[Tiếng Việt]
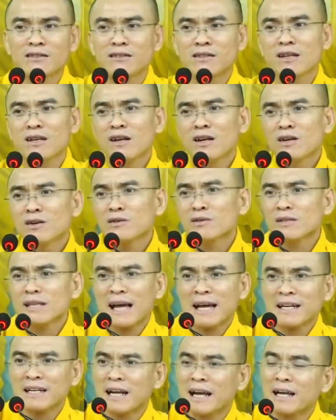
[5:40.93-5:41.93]
đó nó
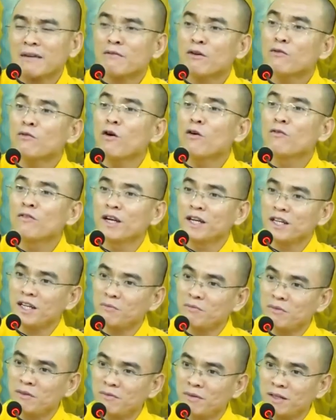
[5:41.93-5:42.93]
chán nản nó vô vị
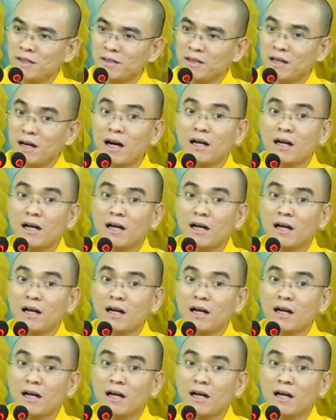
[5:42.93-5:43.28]
lắm quý vị